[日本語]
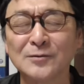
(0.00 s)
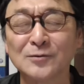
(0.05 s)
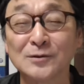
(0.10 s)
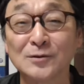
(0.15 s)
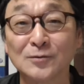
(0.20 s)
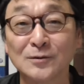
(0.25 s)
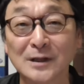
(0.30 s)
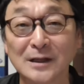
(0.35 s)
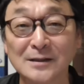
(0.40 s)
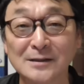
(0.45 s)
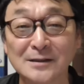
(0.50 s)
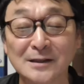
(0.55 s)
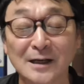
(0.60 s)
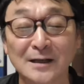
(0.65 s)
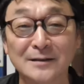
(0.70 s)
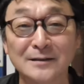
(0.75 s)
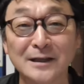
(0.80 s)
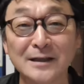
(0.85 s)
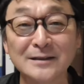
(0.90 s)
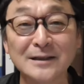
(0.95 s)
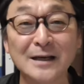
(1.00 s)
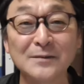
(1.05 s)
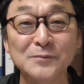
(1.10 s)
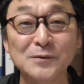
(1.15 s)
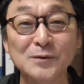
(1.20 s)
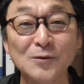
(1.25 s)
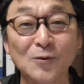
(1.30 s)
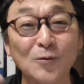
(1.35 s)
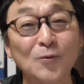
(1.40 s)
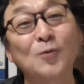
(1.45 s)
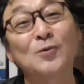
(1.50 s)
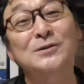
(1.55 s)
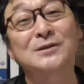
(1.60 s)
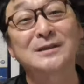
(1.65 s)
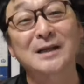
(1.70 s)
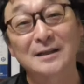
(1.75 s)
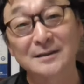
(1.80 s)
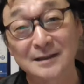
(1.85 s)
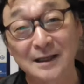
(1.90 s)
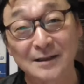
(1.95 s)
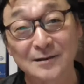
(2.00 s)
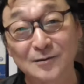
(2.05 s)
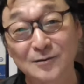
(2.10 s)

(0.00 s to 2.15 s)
の人たちが妬みを起こしたんだ、